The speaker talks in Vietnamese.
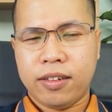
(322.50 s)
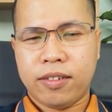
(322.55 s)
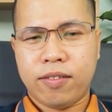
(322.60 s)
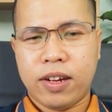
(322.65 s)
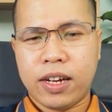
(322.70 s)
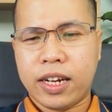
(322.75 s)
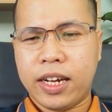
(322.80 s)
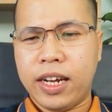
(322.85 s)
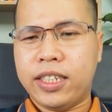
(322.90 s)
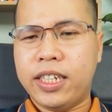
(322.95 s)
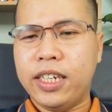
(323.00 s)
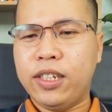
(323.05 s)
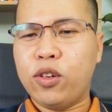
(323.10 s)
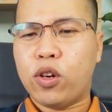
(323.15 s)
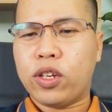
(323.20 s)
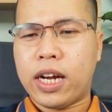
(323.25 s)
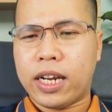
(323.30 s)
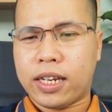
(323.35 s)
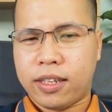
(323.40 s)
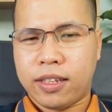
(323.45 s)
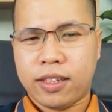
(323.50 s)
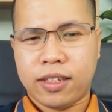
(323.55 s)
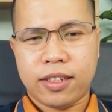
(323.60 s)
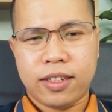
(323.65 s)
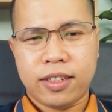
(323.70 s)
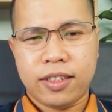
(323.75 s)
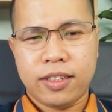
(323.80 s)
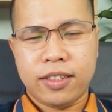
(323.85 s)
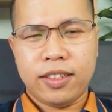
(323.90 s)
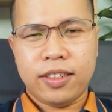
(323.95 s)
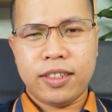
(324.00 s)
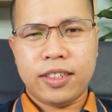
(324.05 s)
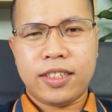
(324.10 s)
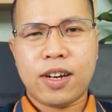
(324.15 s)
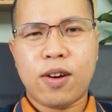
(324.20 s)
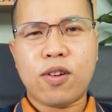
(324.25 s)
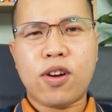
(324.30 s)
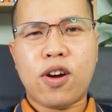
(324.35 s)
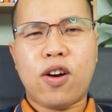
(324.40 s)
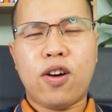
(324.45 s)
và cái trình độ thật.
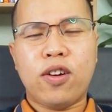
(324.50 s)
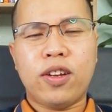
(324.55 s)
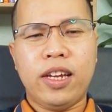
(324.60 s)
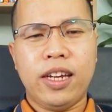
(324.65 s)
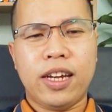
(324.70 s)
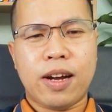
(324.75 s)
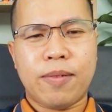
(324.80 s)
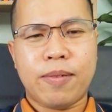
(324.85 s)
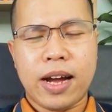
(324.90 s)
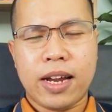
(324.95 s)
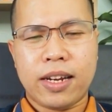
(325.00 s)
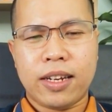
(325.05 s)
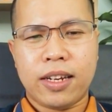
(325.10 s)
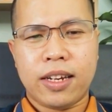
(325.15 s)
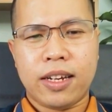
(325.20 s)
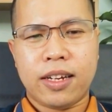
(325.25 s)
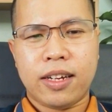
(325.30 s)
Sau đó thì các bạn